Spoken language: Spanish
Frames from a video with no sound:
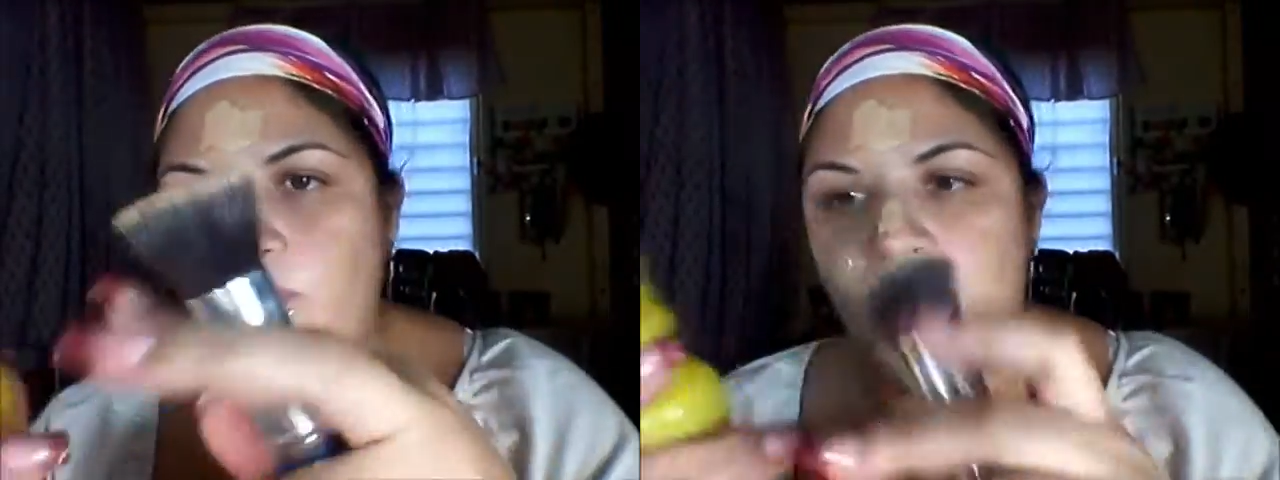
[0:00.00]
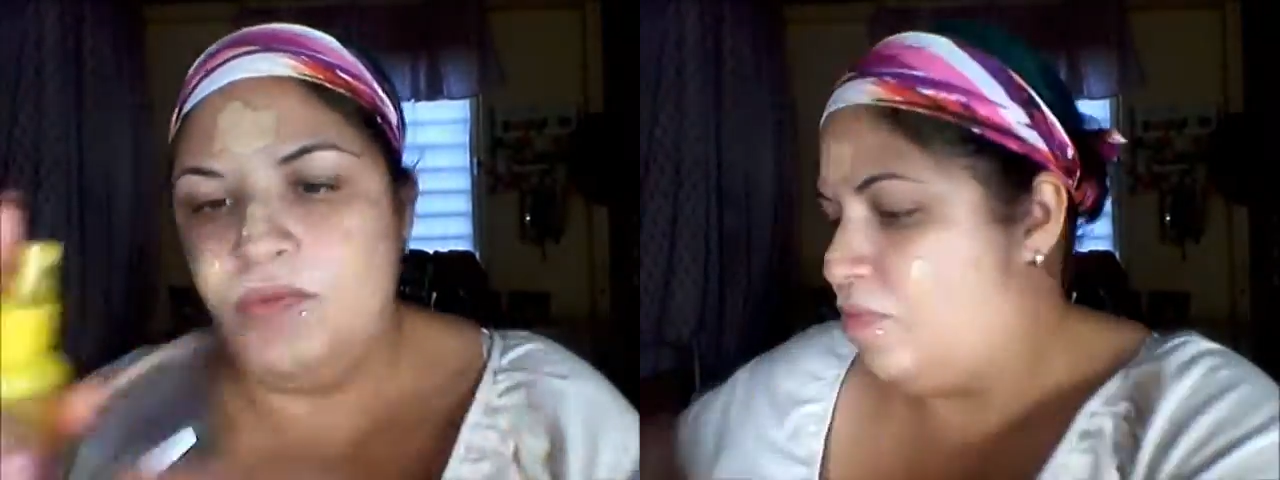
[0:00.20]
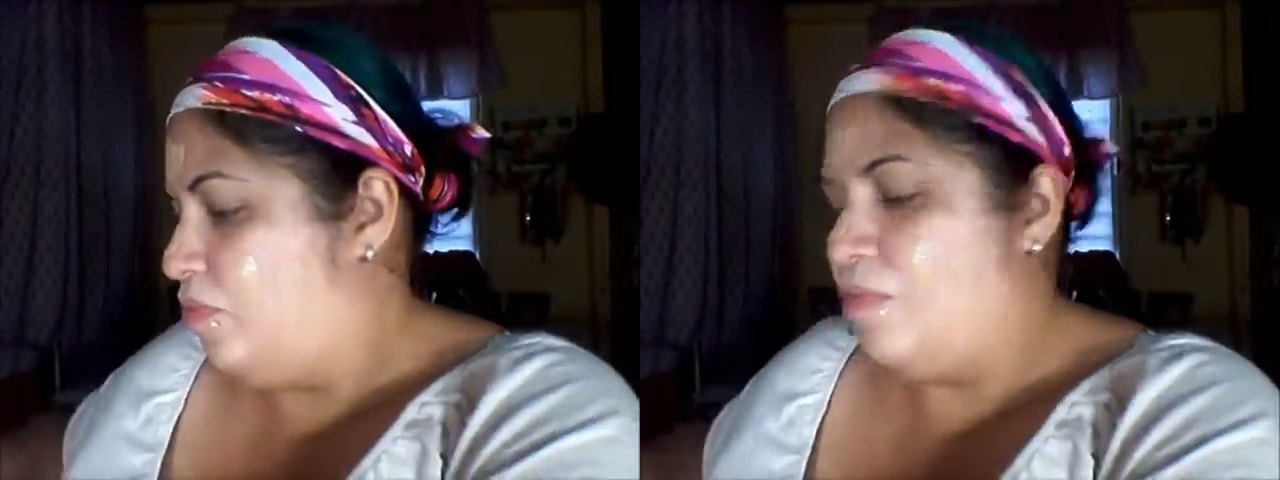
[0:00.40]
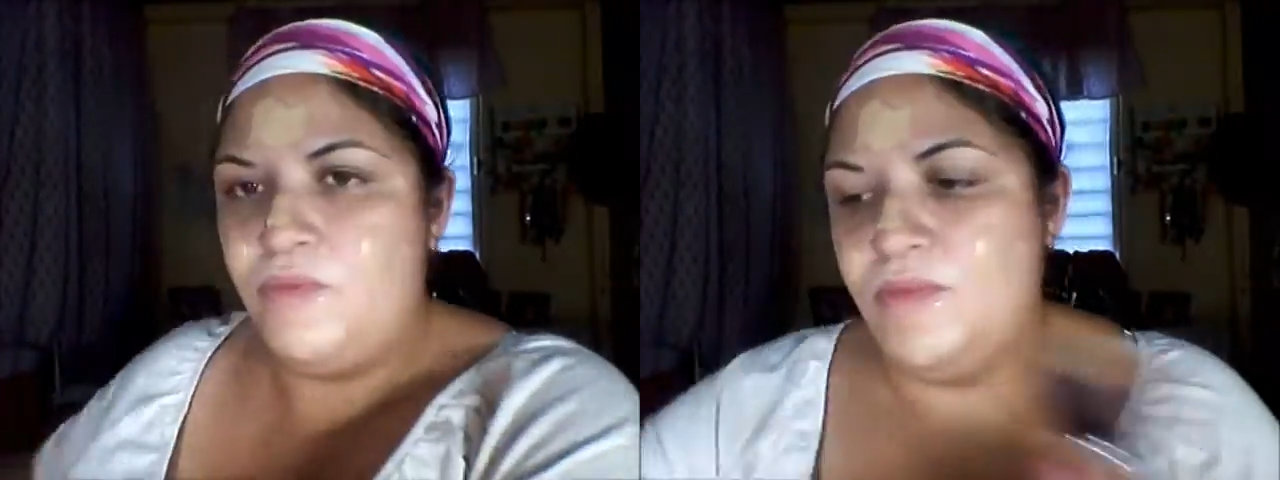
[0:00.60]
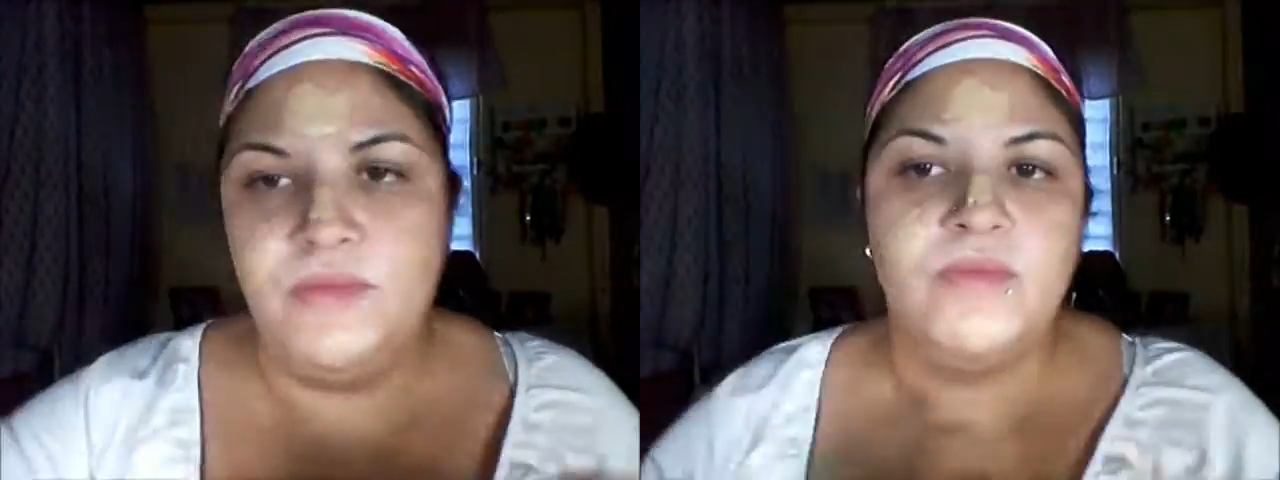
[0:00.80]
eh, Fit
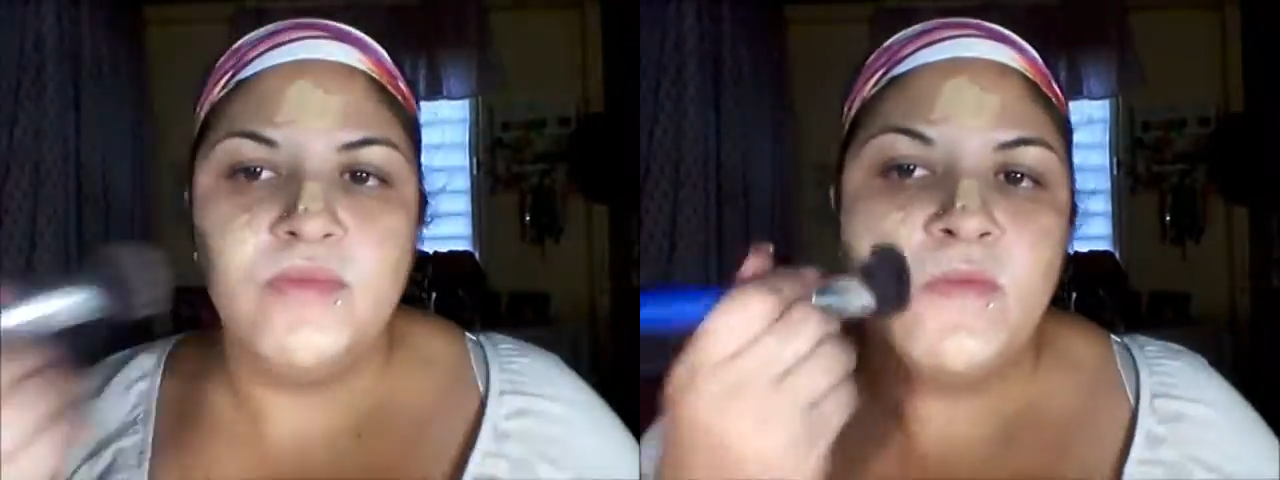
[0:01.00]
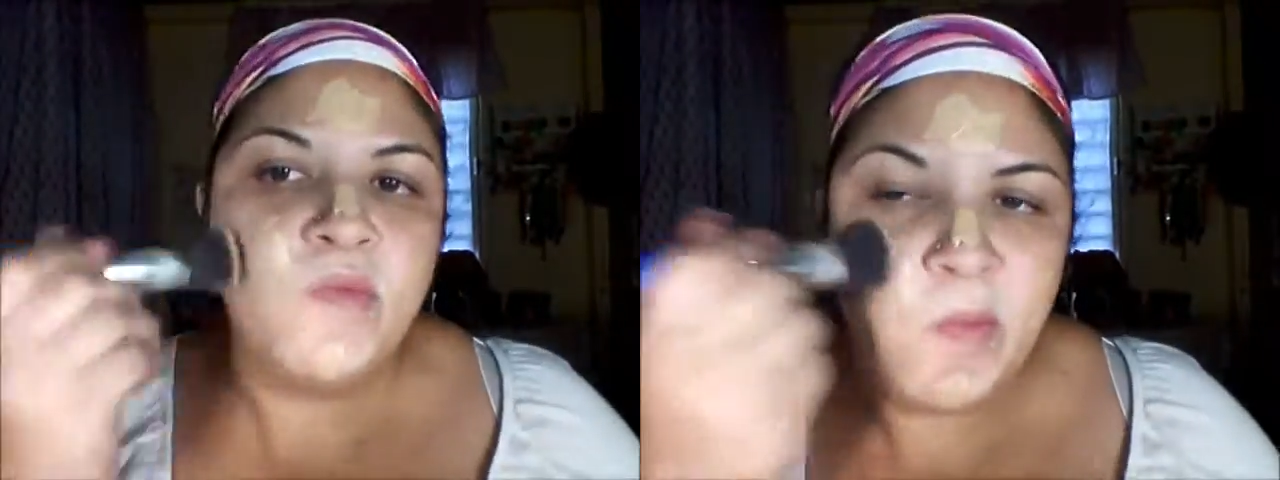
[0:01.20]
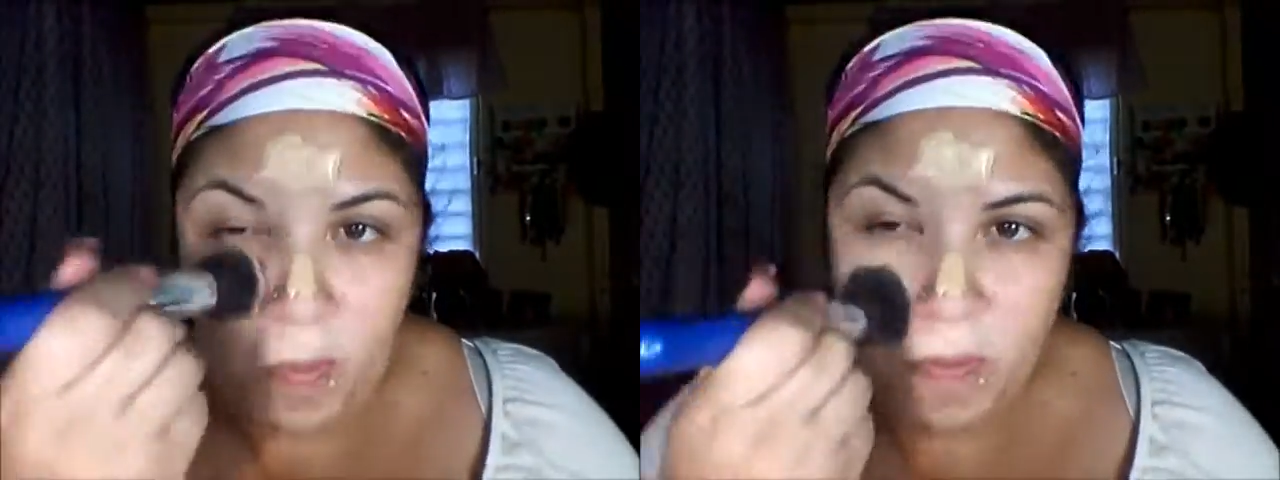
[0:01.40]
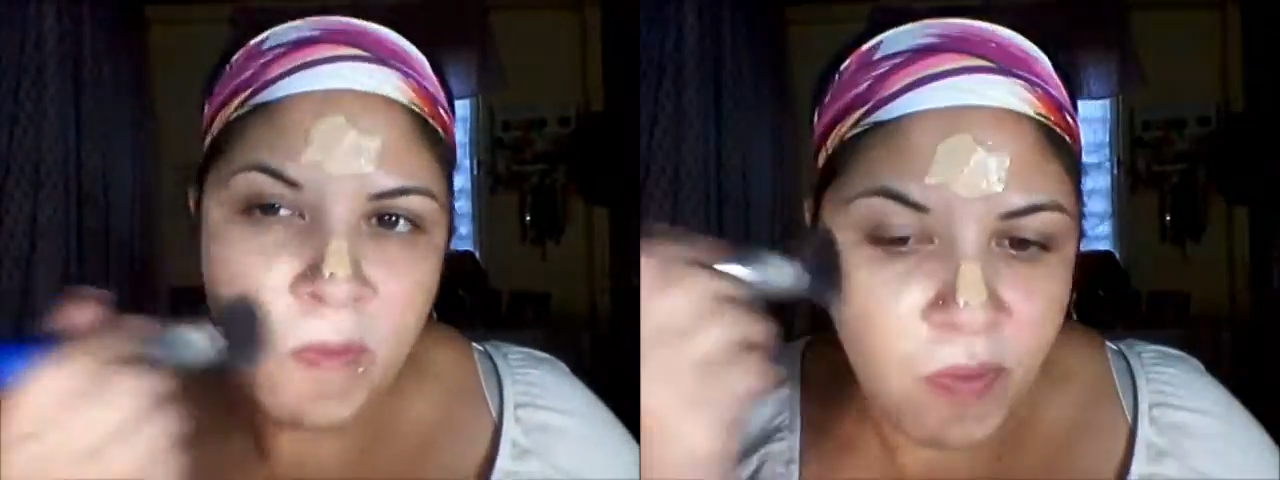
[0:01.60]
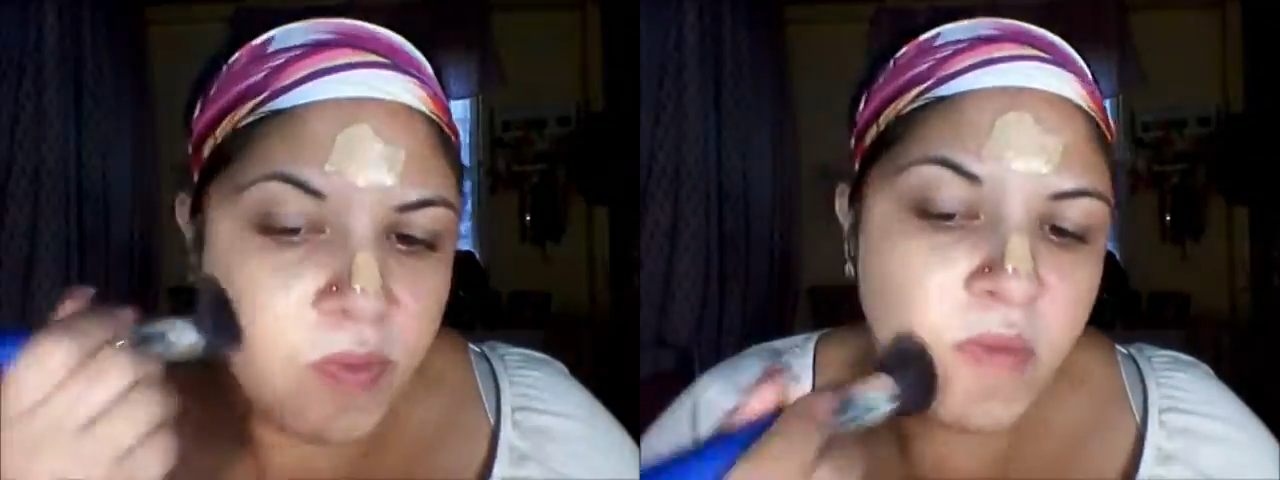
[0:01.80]
Me Matte and Poreless